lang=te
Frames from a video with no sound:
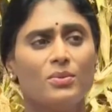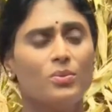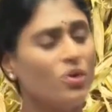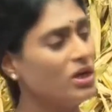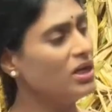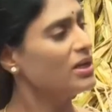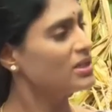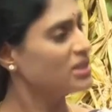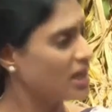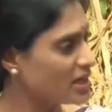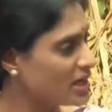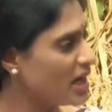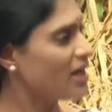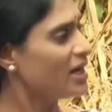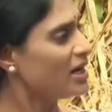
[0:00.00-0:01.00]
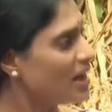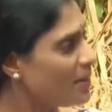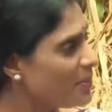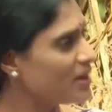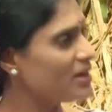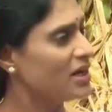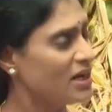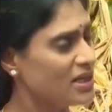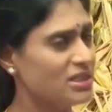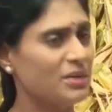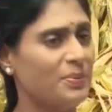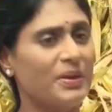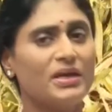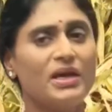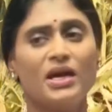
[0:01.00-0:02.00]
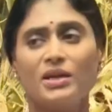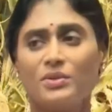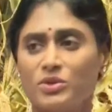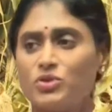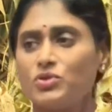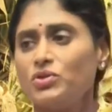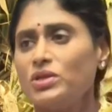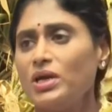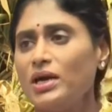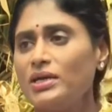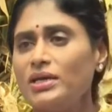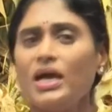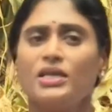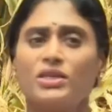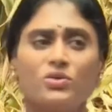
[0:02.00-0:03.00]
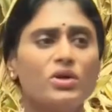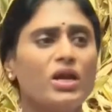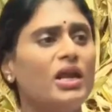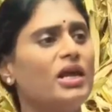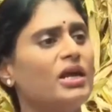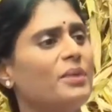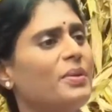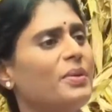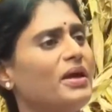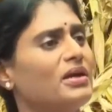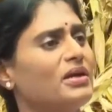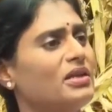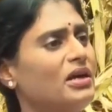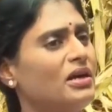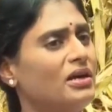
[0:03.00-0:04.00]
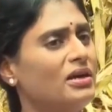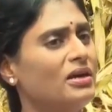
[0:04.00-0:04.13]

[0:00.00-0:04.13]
పోనీ సర్కార్ అన్న పంట నష్టపరిహారం ఇస్తుందా అంటే అది కూడా లేకపోయే కదా